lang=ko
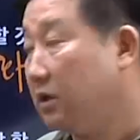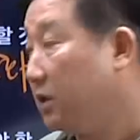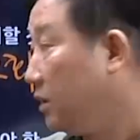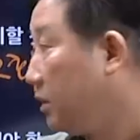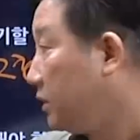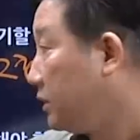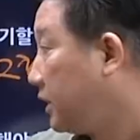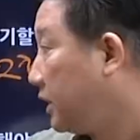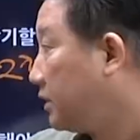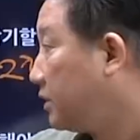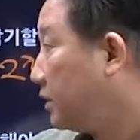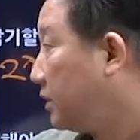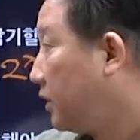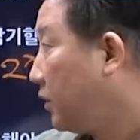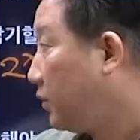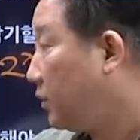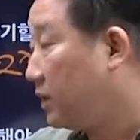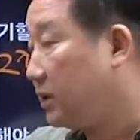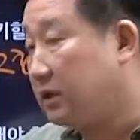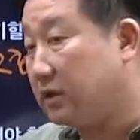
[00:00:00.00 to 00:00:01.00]
어제 했던
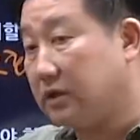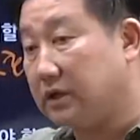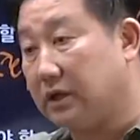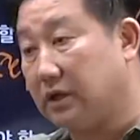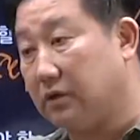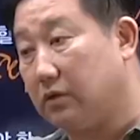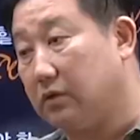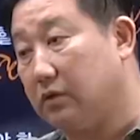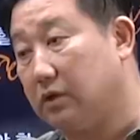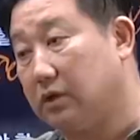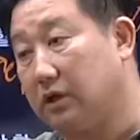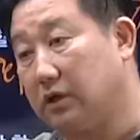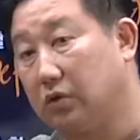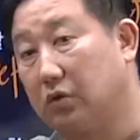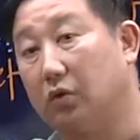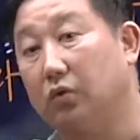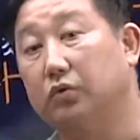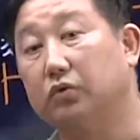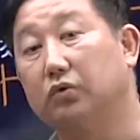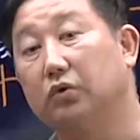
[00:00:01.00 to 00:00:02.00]
내용을 그냥 이렇게
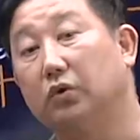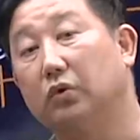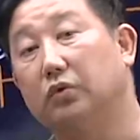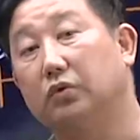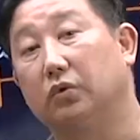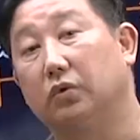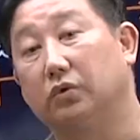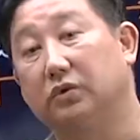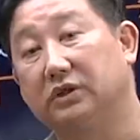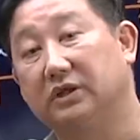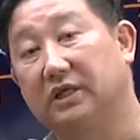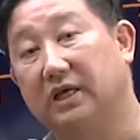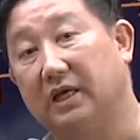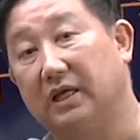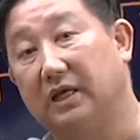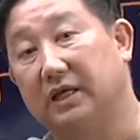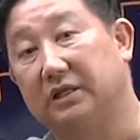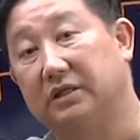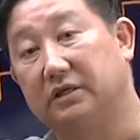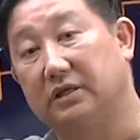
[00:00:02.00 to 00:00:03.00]
통독으로
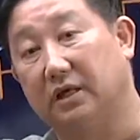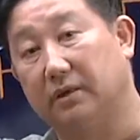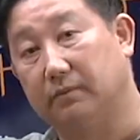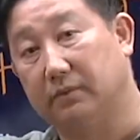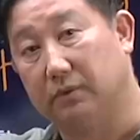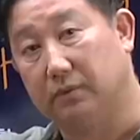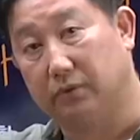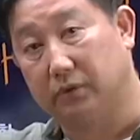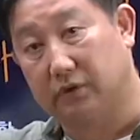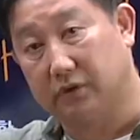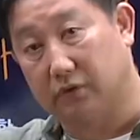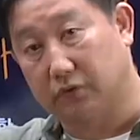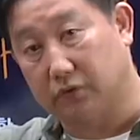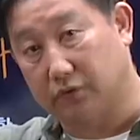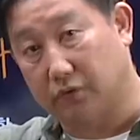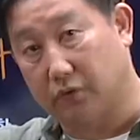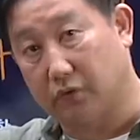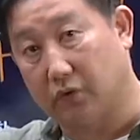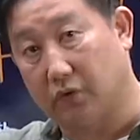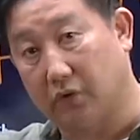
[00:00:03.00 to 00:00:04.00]
스캔하듯이 한번 보시도
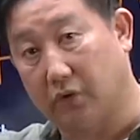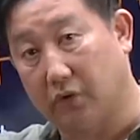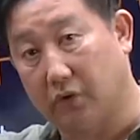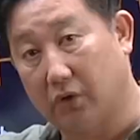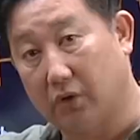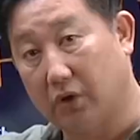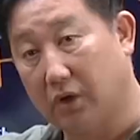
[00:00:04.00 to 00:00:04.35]
좋고요.